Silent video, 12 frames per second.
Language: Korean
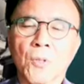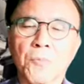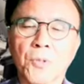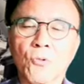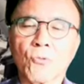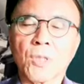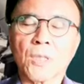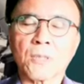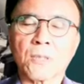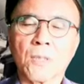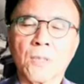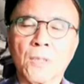
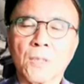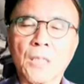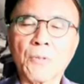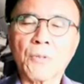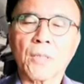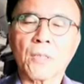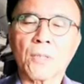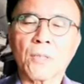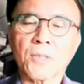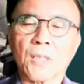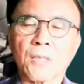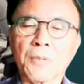미국이란 사회
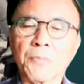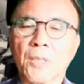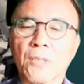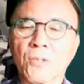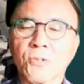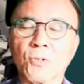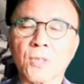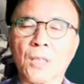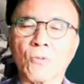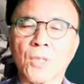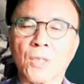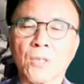현상 때문에 그럴 수
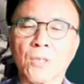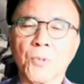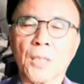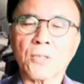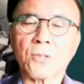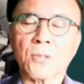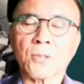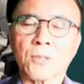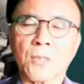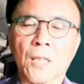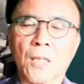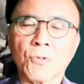있다고 그냥
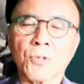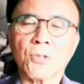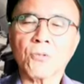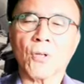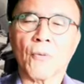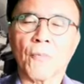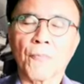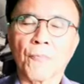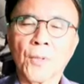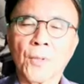넘어갔다고 치고요.